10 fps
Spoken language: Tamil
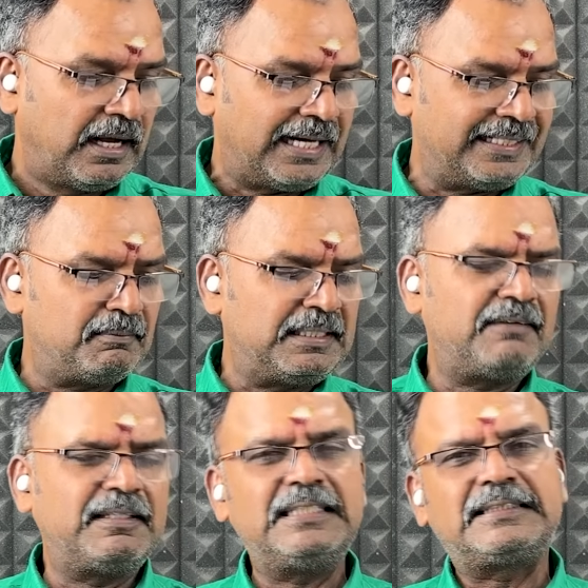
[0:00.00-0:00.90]
அதே
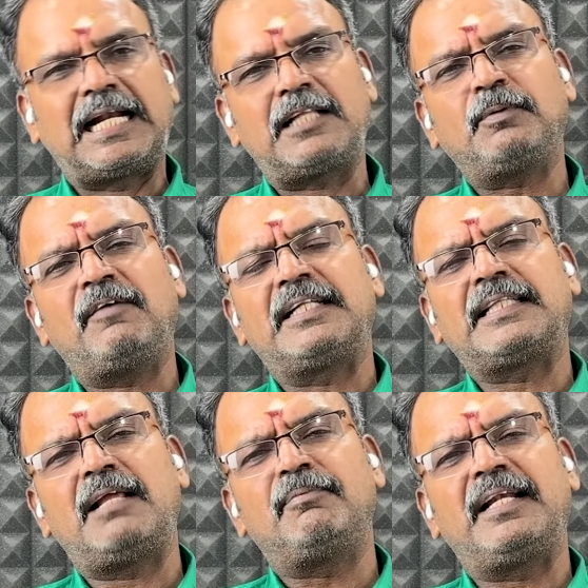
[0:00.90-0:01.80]
மாதிரி வந்து சரத்பவார்
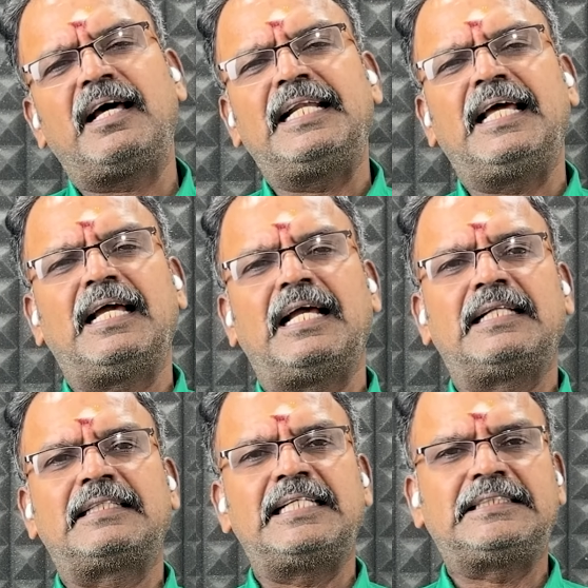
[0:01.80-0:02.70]
தலைமையிலான
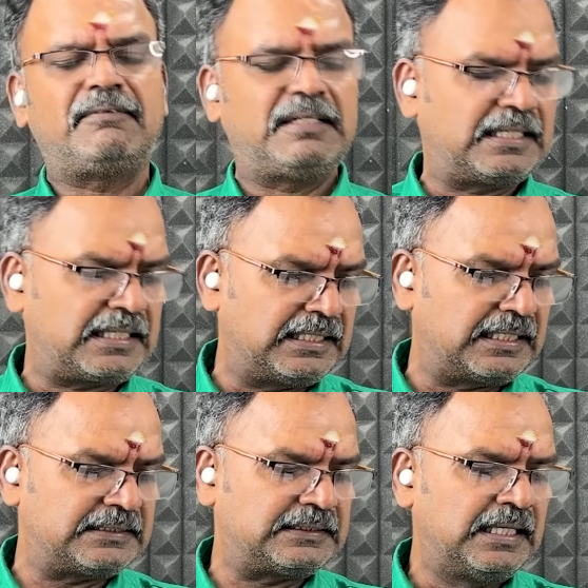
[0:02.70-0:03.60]
தேசியவாத
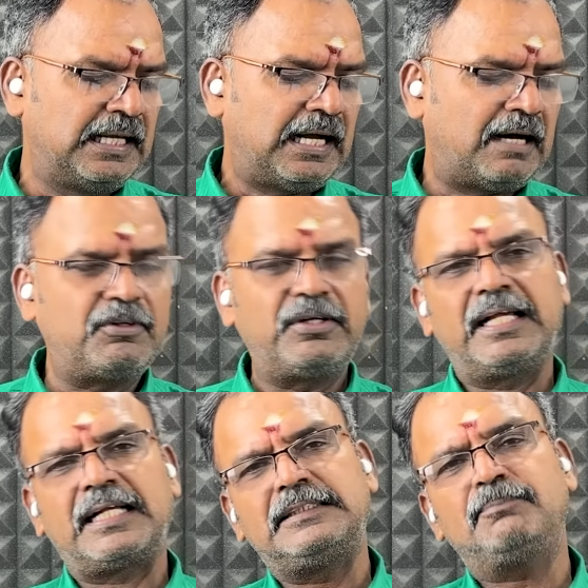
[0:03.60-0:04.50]
காங்கிரஸ்
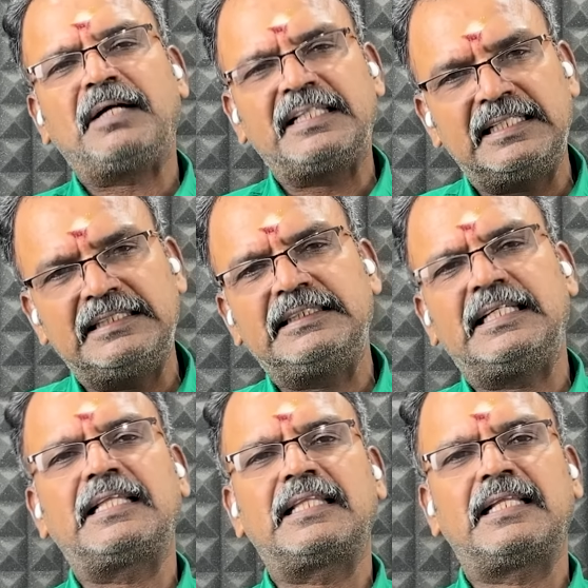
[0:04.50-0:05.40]
அவருடைய கட்சி பதினஞ்சு
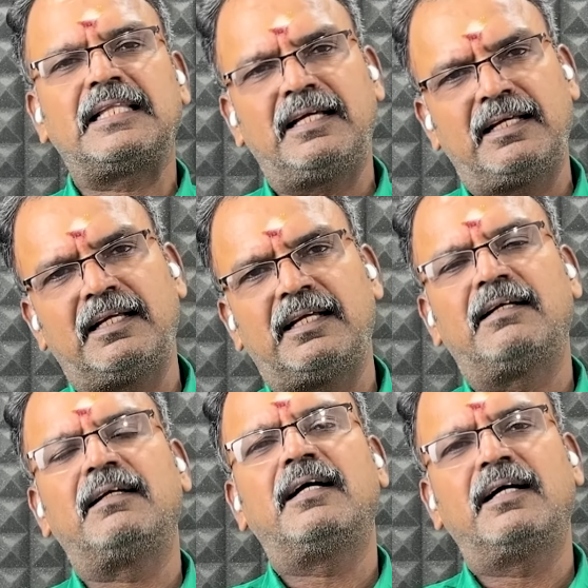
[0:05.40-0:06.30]
இடத்துல தான்
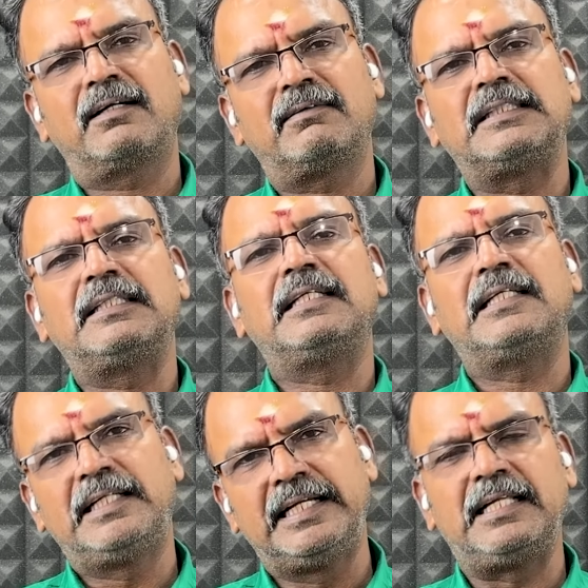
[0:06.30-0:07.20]
அங்கே வந்து
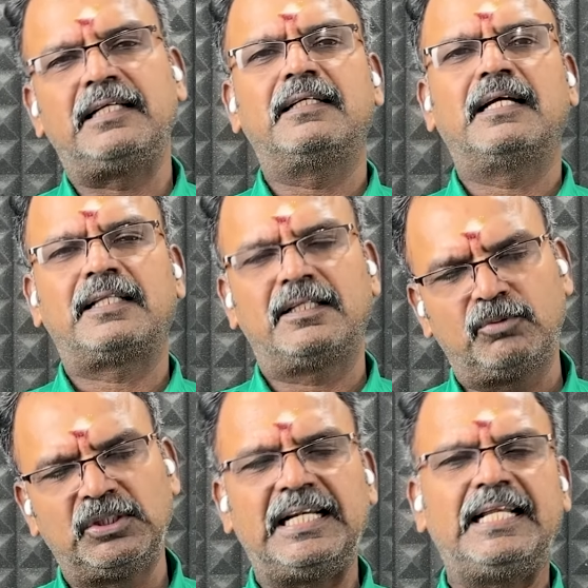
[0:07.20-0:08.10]
லீடு அதாவது
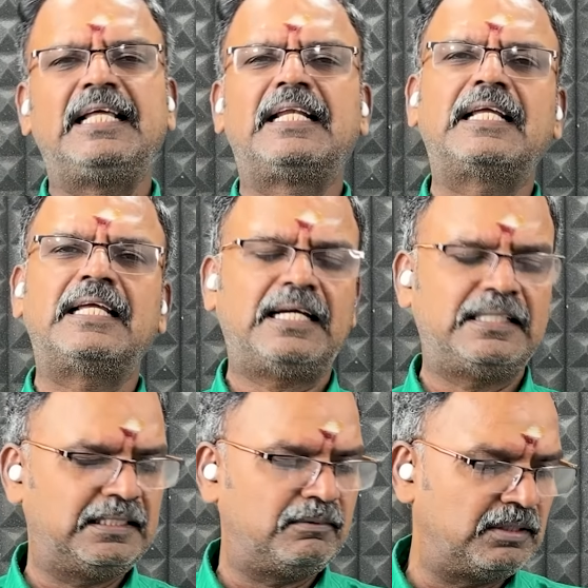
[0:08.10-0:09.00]
முன்னிலையில் இருக்குது
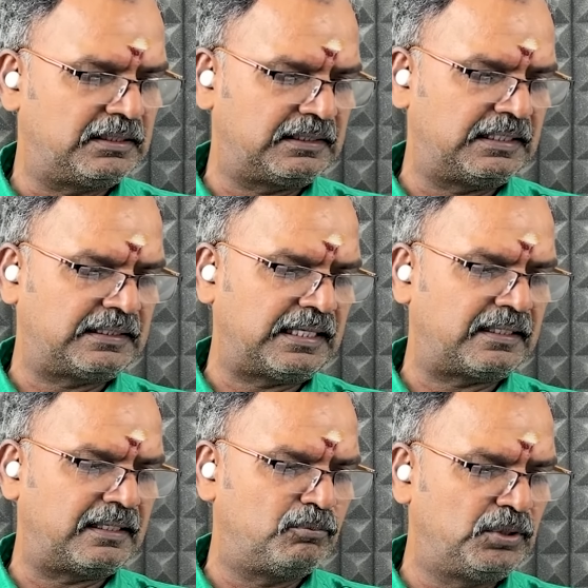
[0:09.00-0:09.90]
அது நம்ம
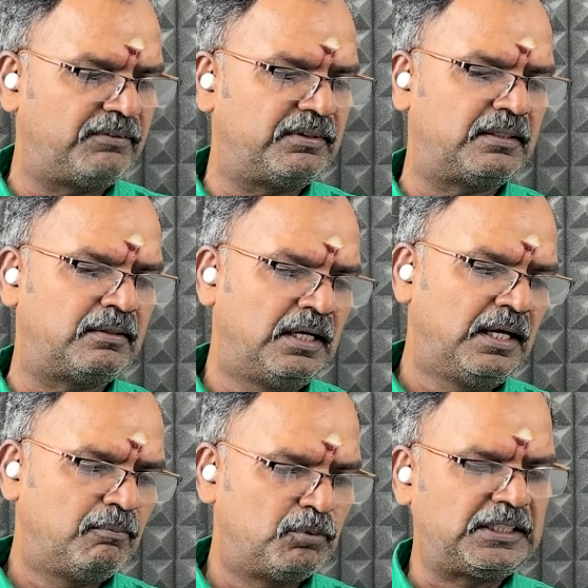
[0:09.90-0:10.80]
தேர்தல் முடிவு
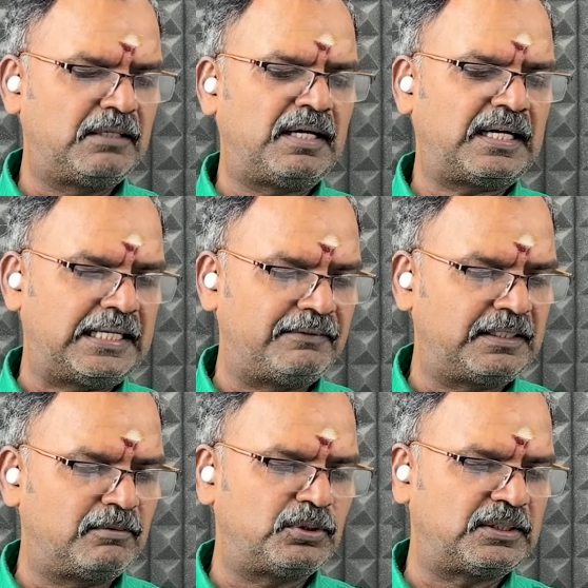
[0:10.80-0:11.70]
முற்றிலுமாக
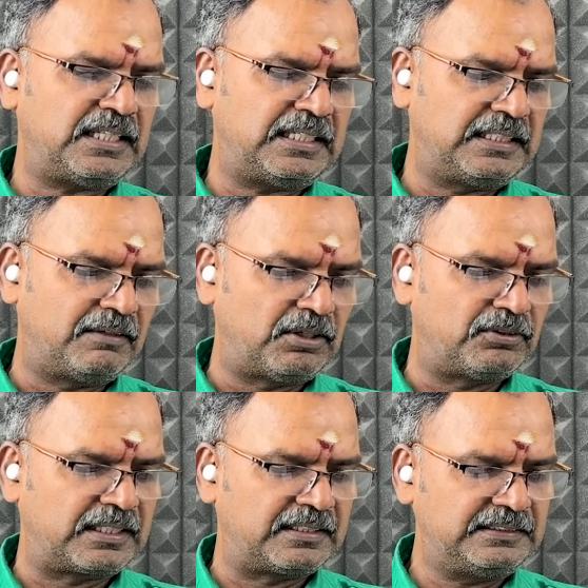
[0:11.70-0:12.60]
அறிவிக்கும் போது தான் அது
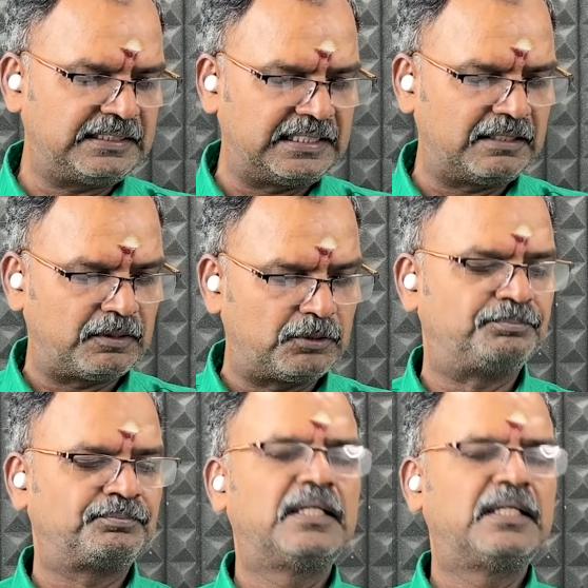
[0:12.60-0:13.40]
எவ்வளவுங்கிறது தெரிய வரும்